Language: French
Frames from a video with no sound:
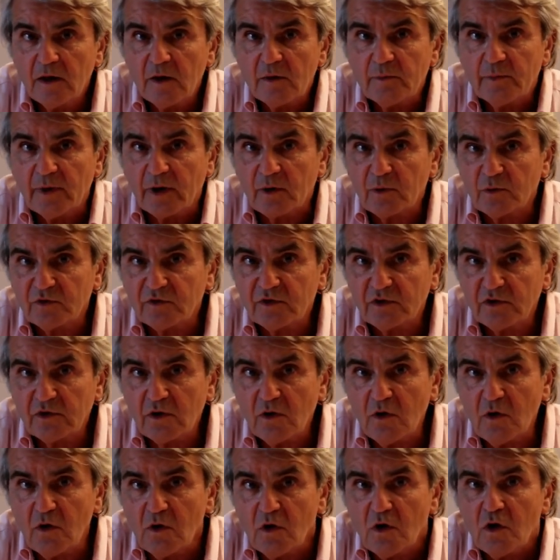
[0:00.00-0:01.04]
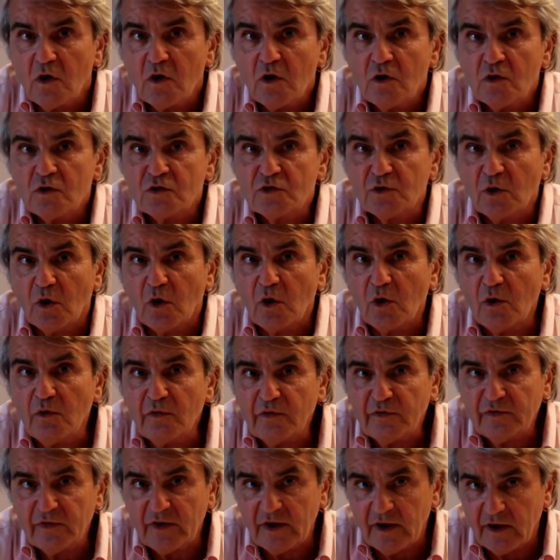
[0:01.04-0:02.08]
Par conséquent, se
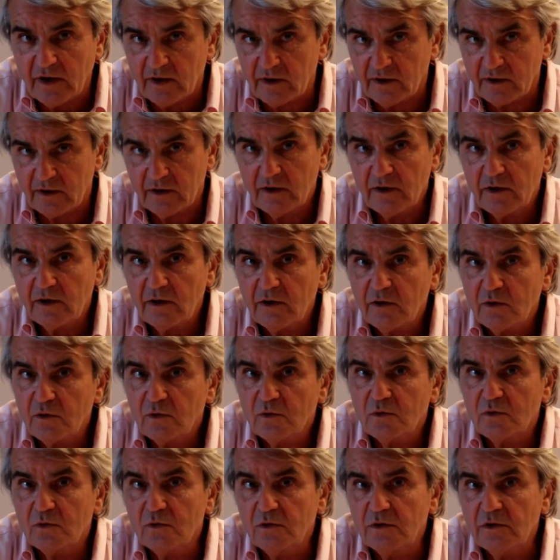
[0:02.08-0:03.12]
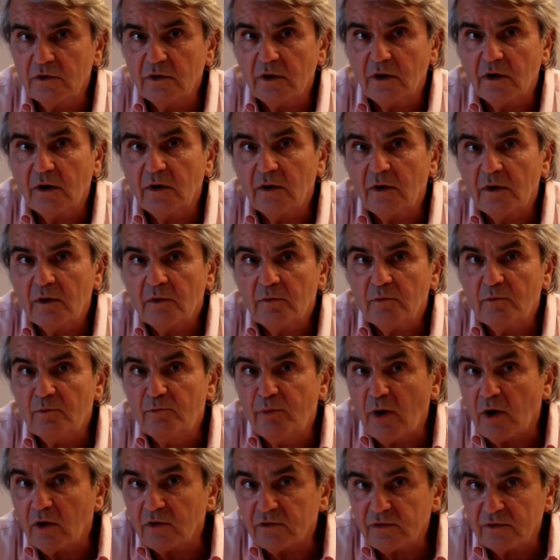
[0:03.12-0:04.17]
refaire une
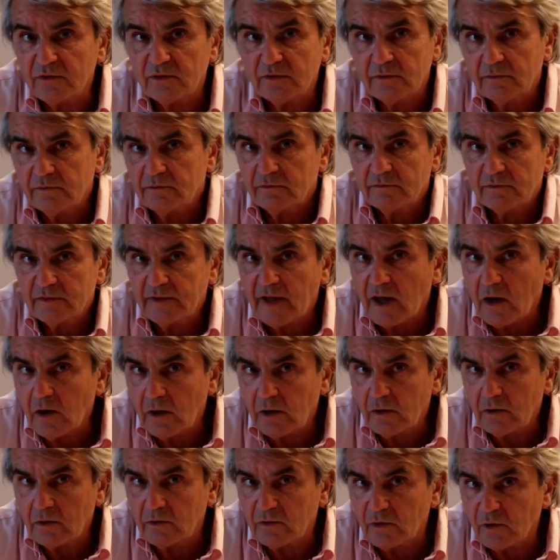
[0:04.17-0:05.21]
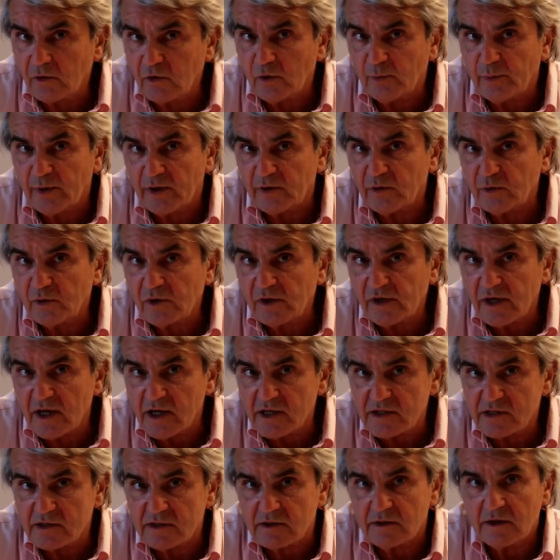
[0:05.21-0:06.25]
bande de copains de
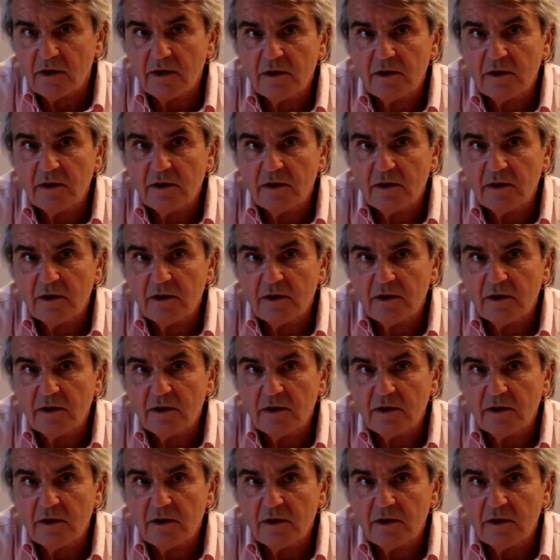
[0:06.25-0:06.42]
classe,